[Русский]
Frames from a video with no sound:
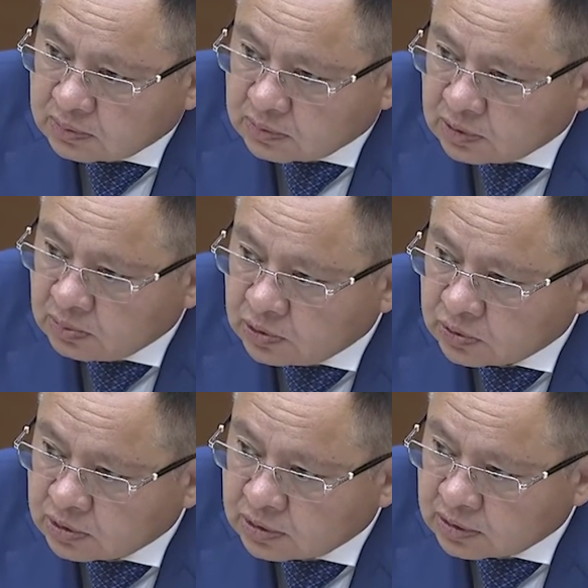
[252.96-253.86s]

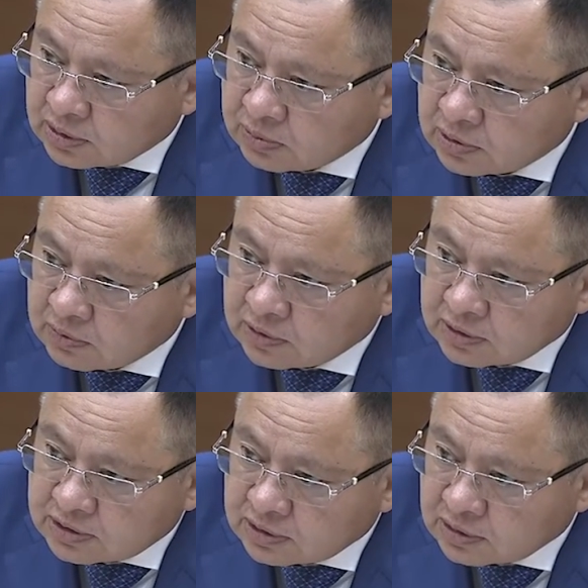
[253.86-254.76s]
имеют
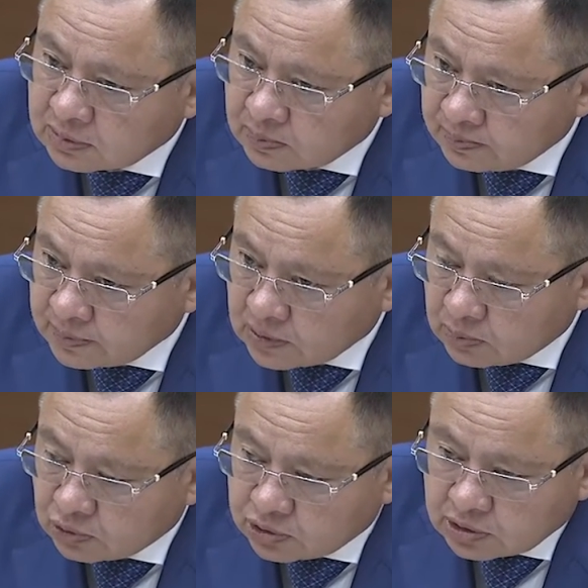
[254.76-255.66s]
направленность на
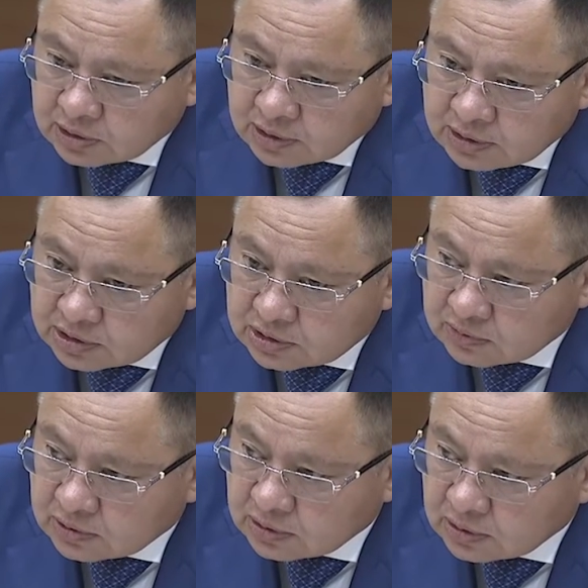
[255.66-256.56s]
большее
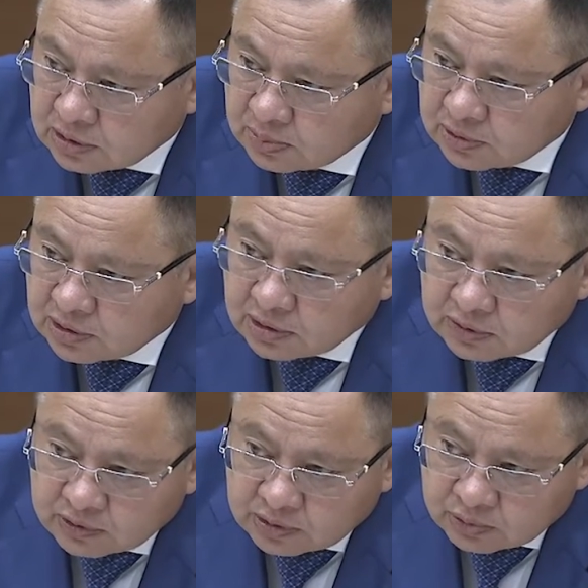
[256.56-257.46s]
количество
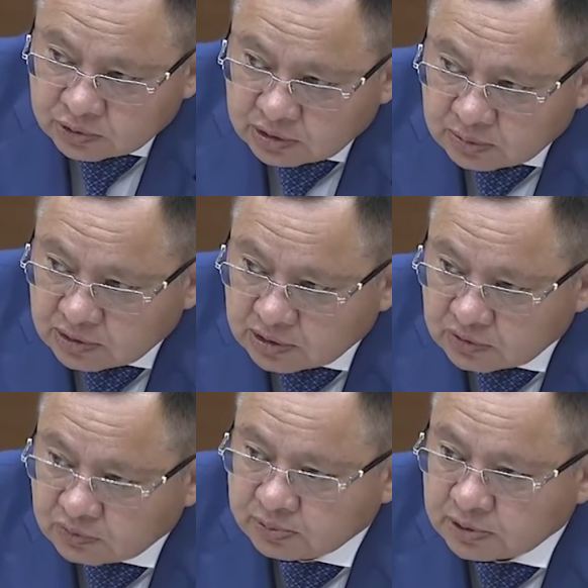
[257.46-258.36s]
капитального ремонта объектов
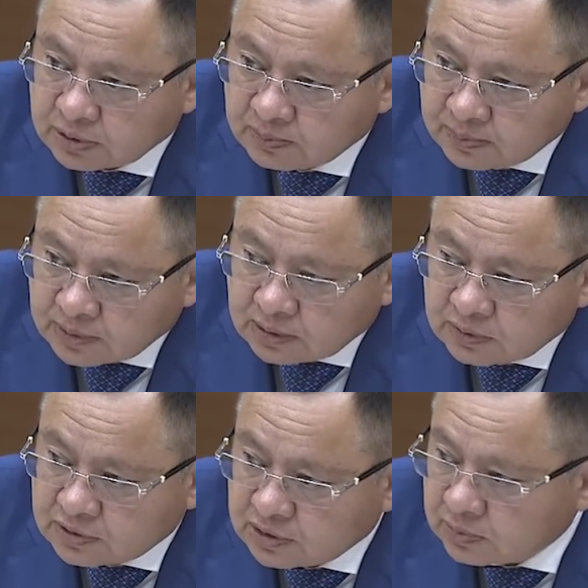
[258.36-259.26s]
по
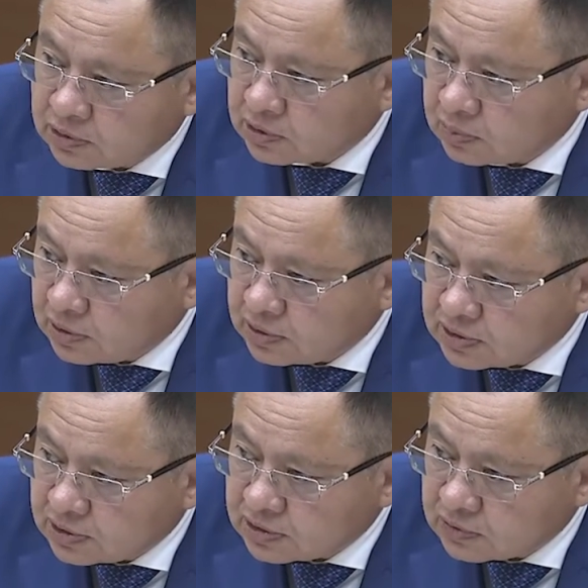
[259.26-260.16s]
всем нашим
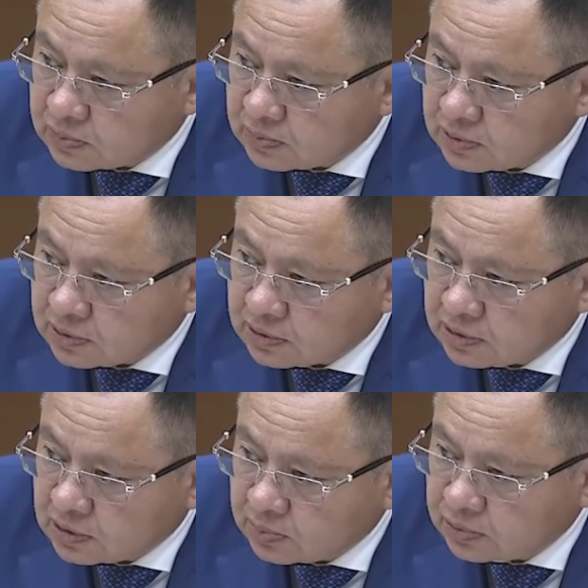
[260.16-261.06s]
министерствам. Это
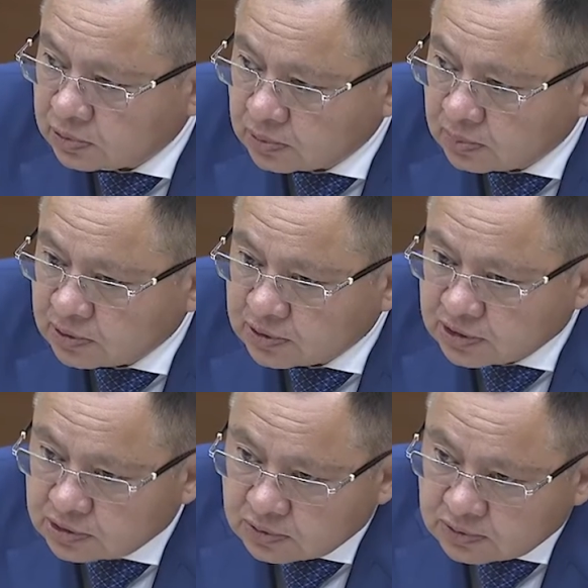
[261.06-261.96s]
и по
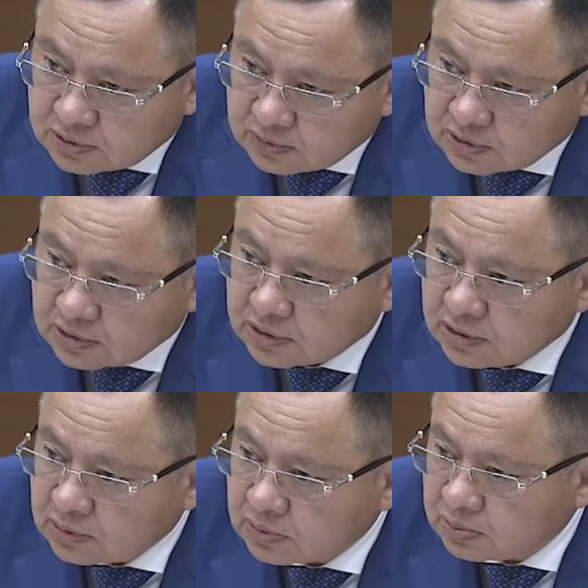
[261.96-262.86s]
Министерству
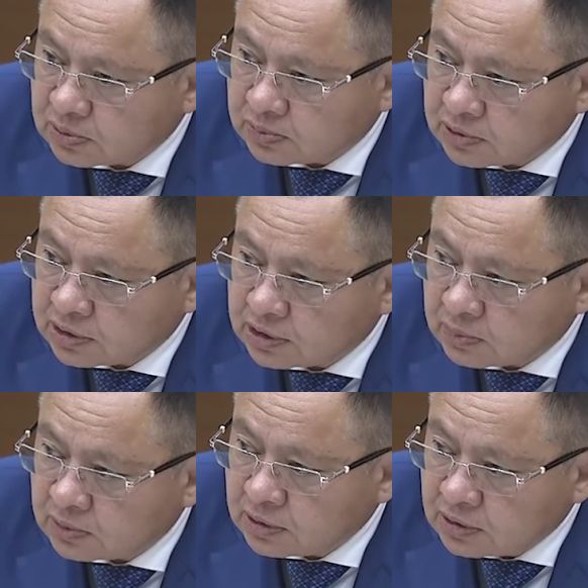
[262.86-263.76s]
здравоохранения мы предполагаем
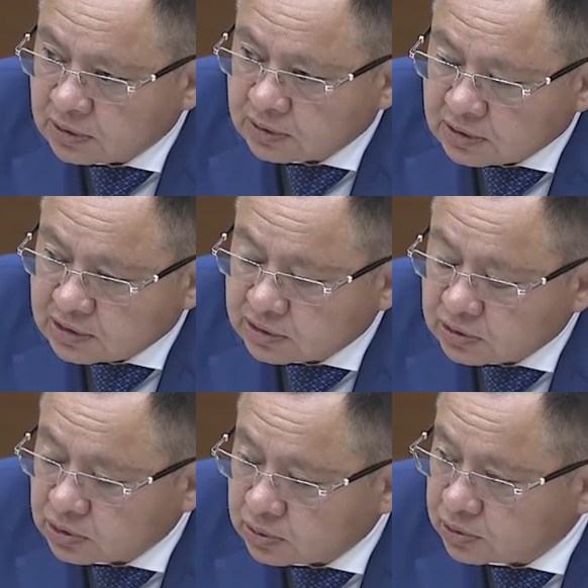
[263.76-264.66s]
на
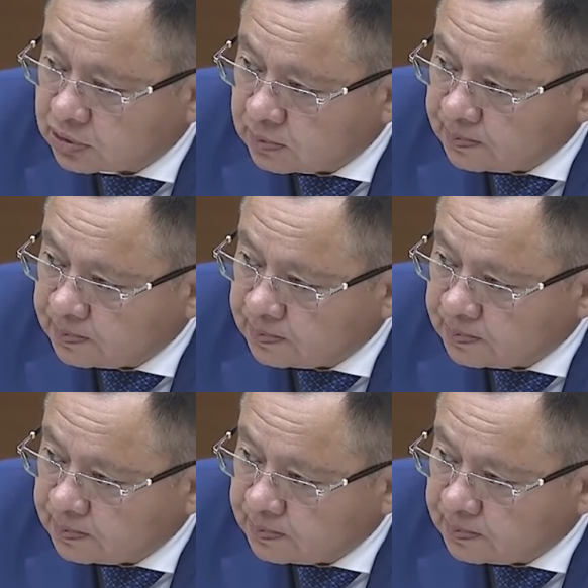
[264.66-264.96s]
следующий год